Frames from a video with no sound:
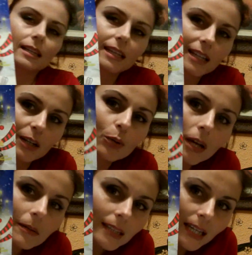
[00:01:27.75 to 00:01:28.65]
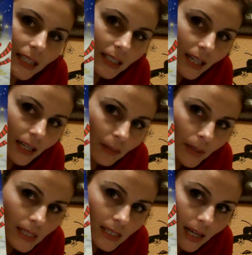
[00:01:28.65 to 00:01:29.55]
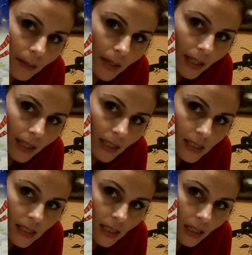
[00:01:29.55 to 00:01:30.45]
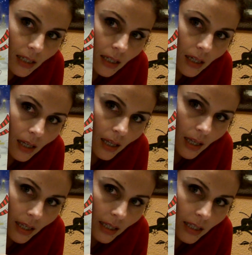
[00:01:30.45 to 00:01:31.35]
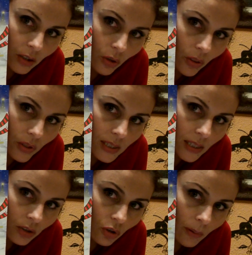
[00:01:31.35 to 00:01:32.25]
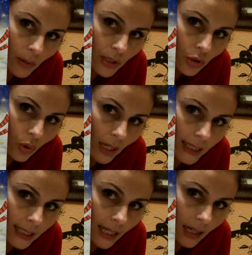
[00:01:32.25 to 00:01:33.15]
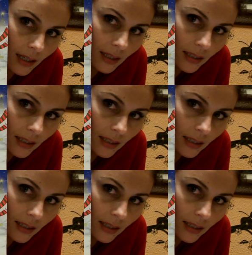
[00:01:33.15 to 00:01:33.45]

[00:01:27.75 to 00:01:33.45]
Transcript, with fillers: tienen una ventanita, ¿veis? Se abre aquí así. Y entonces dentro va una chocolatina.